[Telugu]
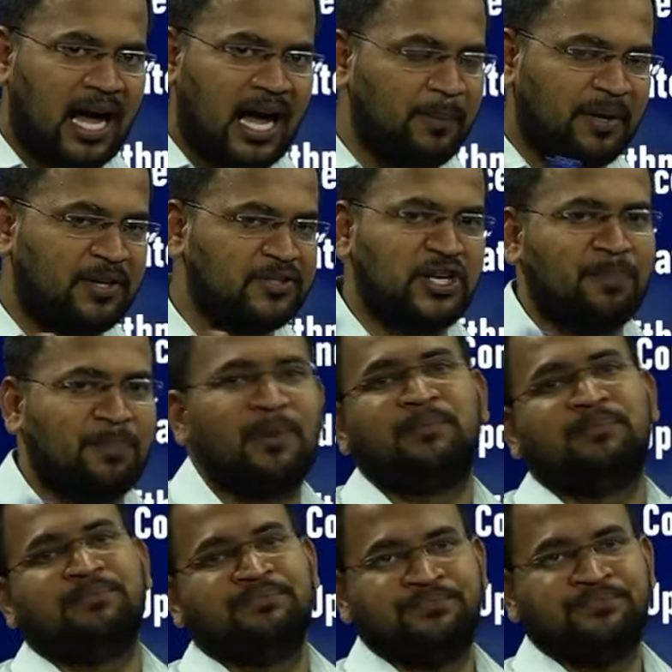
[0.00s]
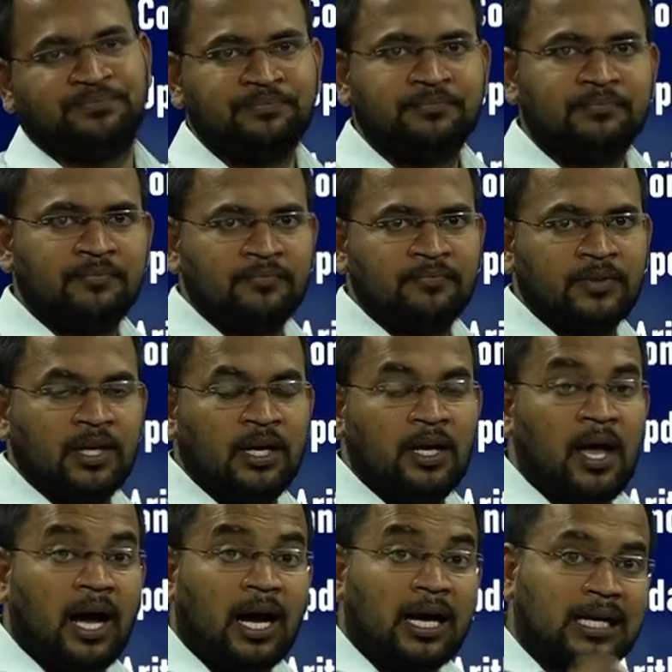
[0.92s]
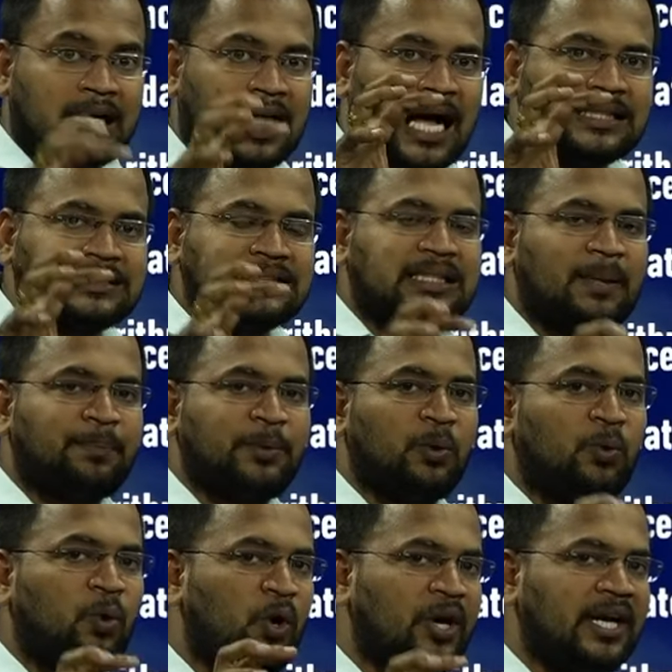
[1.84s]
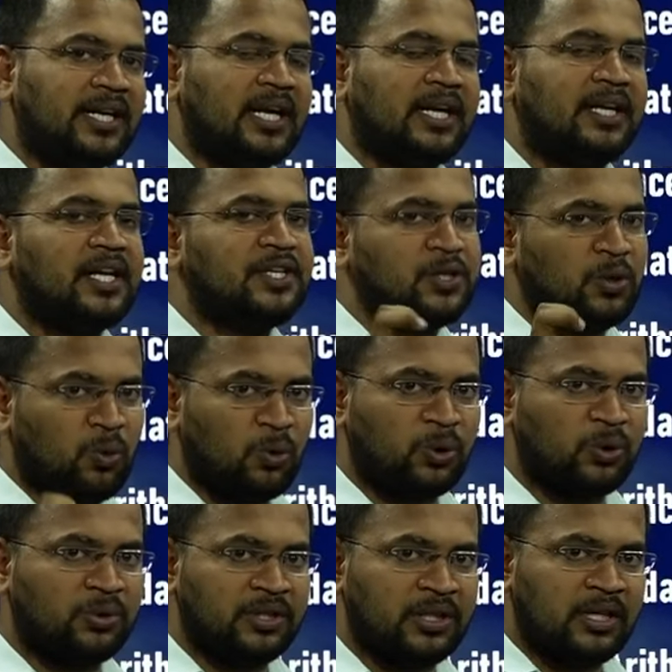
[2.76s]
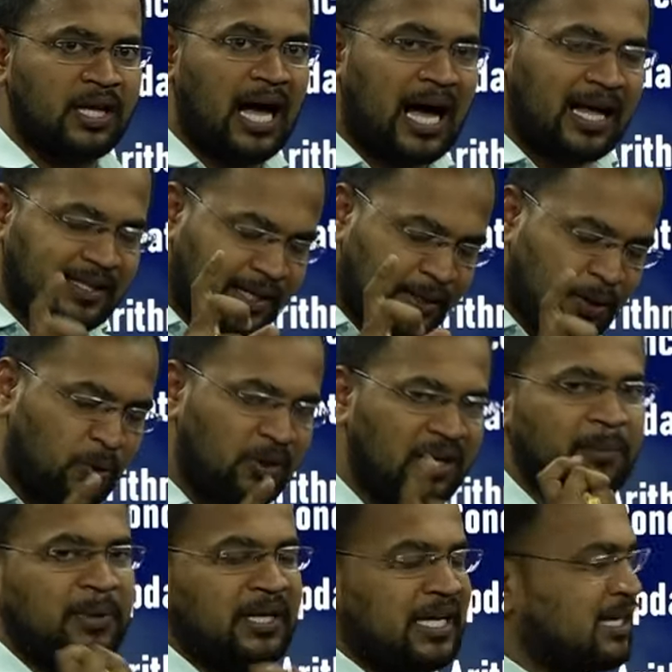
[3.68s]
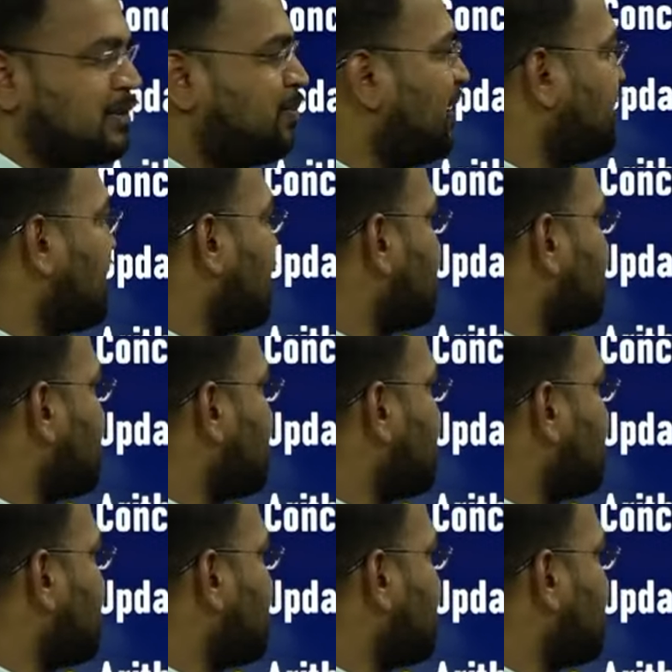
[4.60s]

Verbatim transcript: అని మనం చెప్పం కాన్సెప్ట్ ఓరియంటెడ్ టీచింగ్ ఉంటుంది అదేంటో కూడా నేను మీకు ఎక్స్ప్లెయిన్